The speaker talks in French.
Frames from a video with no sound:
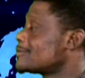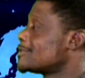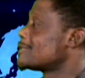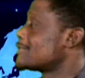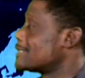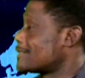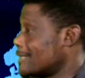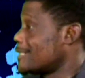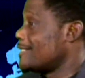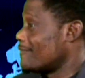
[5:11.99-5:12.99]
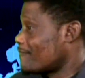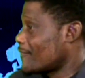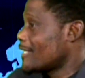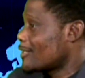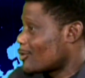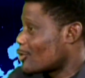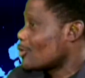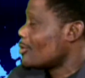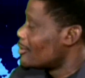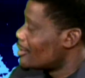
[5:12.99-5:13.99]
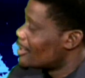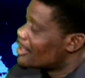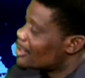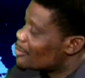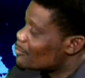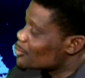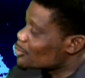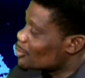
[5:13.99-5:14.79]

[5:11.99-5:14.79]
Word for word: c'est ce qui est fait que M.